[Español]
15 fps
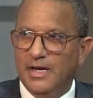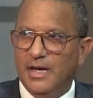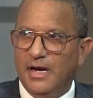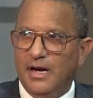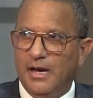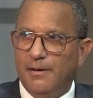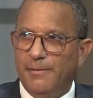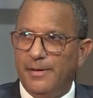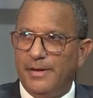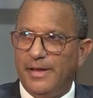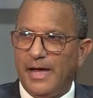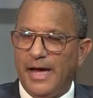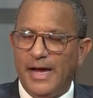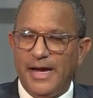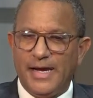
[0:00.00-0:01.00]
la
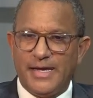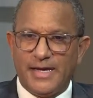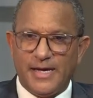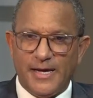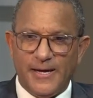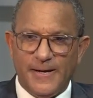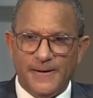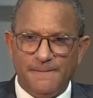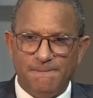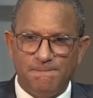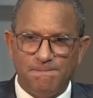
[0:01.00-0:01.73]
verdad es que